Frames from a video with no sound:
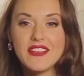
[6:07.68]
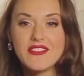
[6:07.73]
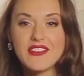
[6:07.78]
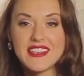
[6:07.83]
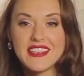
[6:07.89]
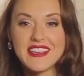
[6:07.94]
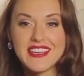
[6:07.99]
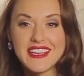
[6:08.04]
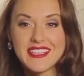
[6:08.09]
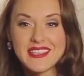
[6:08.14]

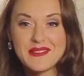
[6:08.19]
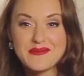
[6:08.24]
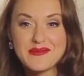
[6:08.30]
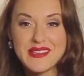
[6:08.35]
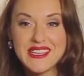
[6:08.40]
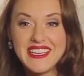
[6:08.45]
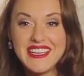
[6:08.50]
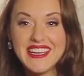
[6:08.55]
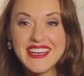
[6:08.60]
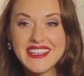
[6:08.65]
наверняка это
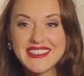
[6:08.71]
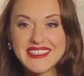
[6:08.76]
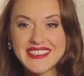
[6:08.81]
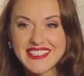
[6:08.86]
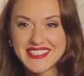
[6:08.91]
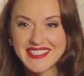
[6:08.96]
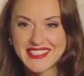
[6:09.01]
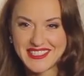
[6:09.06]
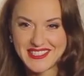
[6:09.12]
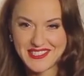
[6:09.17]

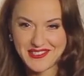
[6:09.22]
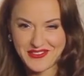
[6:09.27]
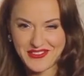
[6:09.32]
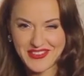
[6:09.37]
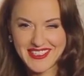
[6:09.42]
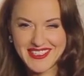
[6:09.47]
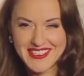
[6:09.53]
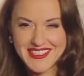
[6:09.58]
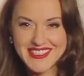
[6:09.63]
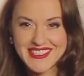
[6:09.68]
бриллианты, это же
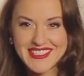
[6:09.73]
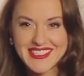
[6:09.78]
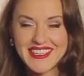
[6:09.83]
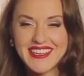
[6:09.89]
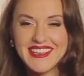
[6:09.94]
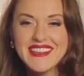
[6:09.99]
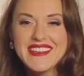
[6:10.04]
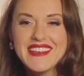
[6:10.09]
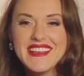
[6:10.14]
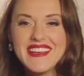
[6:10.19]

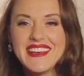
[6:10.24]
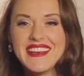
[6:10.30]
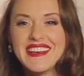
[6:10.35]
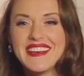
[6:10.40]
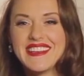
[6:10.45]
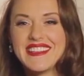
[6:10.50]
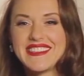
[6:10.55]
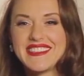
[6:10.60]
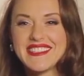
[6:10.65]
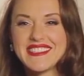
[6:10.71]
Франция,
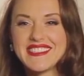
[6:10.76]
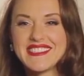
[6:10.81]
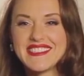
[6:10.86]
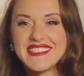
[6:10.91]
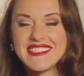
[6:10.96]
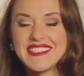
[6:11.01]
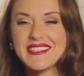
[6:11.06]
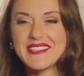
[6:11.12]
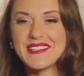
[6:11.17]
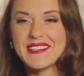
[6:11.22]
это
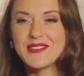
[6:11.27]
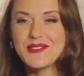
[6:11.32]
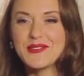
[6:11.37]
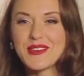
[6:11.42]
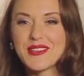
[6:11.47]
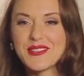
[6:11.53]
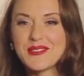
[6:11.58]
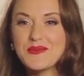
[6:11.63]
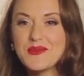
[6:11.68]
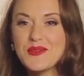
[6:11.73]
же
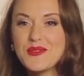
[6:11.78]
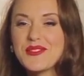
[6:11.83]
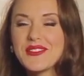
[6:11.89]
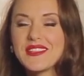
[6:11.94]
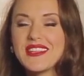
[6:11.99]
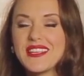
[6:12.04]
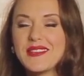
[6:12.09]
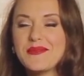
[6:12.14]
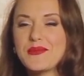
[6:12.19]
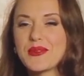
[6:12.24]
город
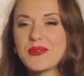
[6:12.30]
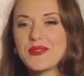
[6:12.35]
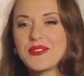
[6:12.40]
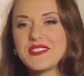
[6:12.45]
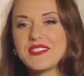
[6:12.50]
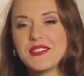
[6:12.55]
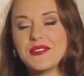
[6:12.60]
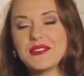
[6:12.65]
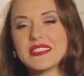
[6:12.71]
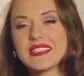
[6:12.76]
моды и
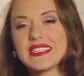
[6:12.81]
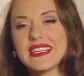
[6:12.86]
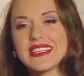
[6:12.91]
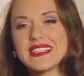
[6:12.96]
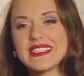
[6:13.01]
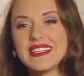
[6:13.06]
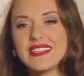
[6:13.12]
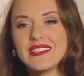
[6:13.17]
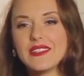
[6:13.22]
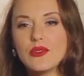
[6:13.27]
прочее. Он
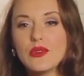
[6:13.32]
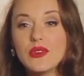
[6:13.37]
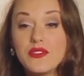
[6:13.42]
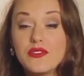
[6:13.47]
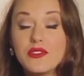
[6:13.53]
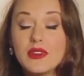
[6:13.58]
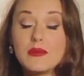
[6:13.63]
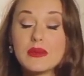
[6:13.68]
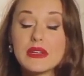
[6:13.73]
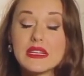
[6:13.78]
сказал, Оль,
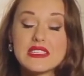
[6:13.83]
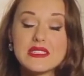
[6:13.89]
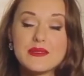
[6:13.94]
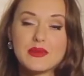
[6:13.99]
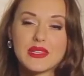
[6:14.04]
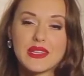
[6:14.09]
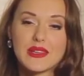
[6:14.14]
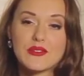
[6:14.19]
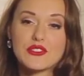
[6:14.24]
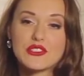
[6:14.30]
выброси,
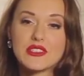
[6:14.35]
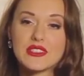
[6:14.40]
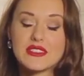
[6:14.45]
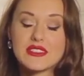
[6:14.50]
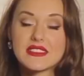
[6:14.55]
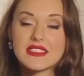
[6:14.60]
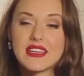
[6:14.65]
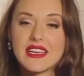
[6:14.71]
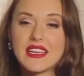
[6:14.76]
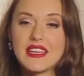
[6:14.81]
потому что
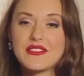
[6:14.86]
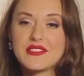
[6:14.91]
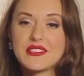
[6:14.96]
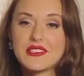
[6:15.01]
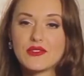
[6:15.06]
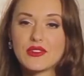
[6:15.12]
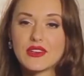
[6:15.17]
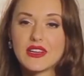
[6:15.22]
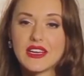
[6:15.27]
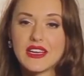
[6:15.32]
это, скорее
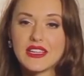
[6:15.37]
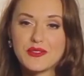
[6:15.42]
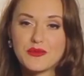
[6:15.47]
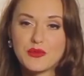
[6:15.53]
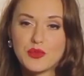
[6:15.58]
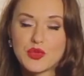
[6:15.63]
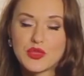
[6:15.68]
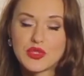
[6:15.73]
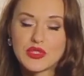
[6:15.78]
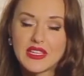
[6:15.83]
всего, какая-то
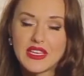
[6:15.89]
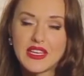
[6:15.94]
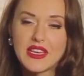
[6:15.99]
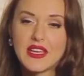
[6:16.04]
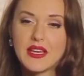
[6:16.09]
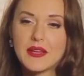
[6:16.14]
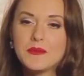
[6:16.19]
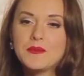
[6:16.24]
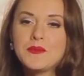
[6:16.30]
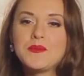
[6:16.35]

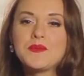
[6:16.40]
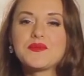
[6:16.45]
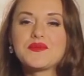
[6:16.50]
бижутерия.